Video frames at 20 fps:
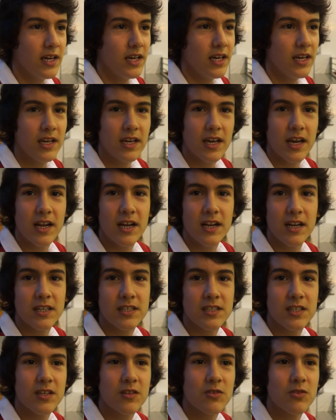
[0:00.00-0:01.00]
E quero
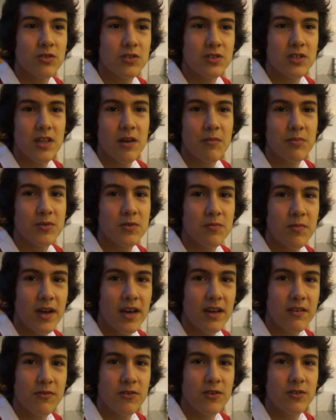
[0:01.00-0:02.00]
agradecer a todos os adeptos do
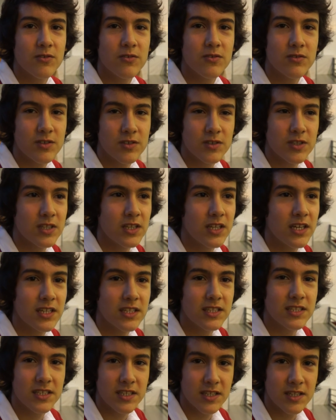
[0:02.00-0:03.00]
Maia que foram
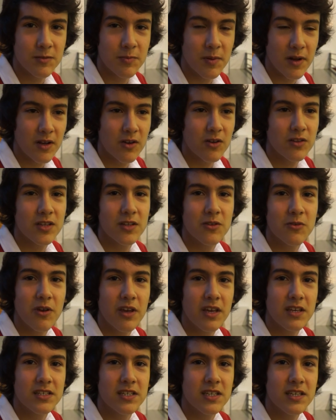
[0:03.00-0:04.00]
excelentes. Espero que
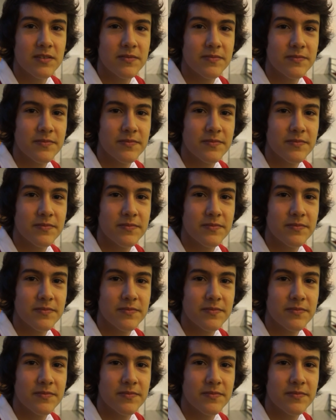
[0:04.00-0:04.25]
continuem assim.